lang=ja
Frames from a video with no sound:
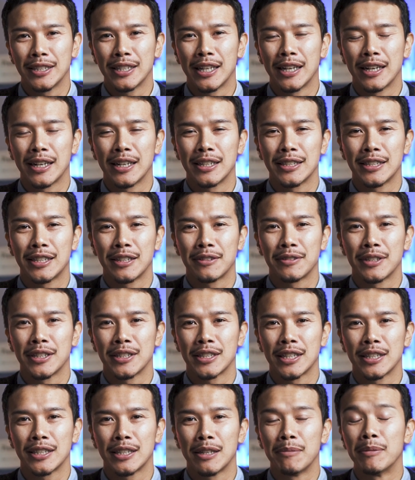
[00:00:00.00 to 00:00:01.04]
参加してくだ
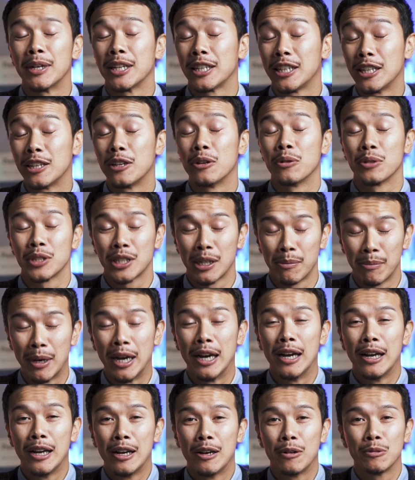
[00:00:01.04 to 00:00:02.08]
さった、まあ、企業
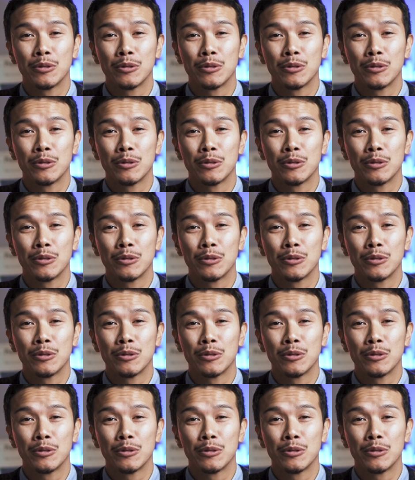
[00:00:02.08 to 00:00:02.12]
様、